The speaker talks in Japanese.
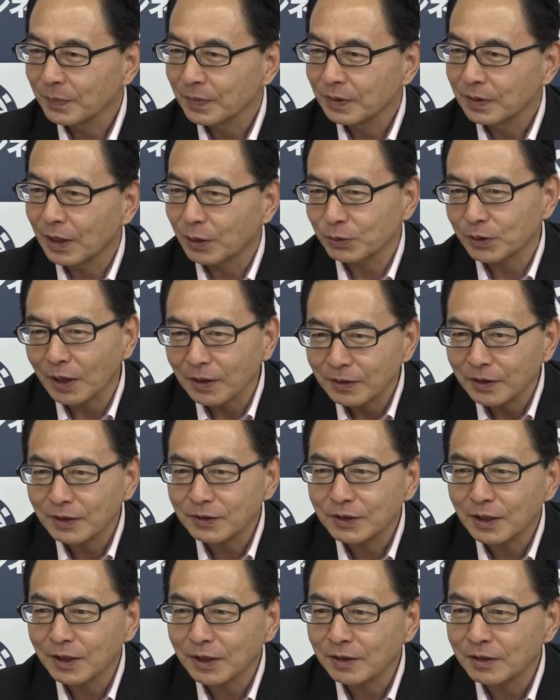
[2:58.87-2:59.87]
であの体験し
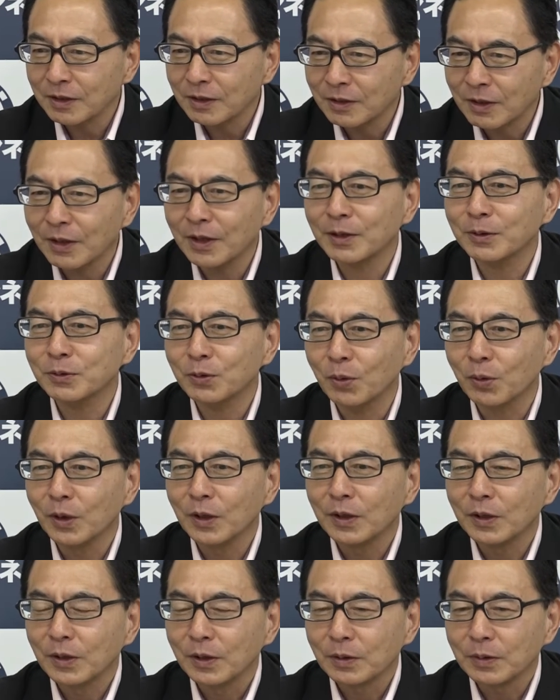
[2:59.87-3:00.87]
ていただくと
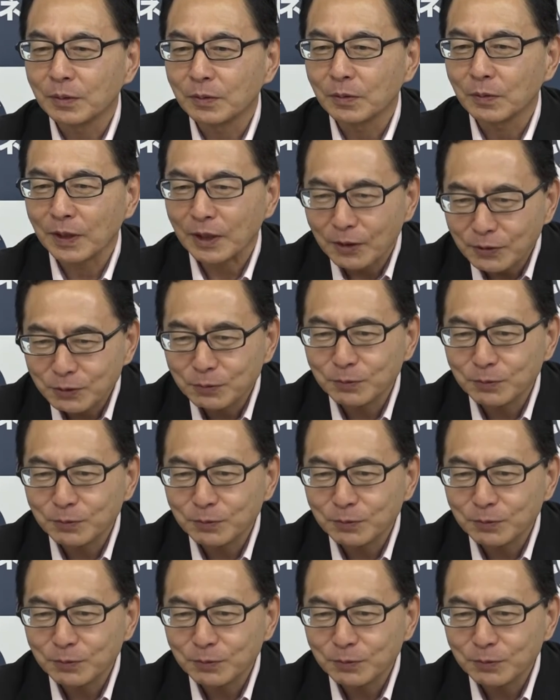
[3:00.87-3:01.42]
私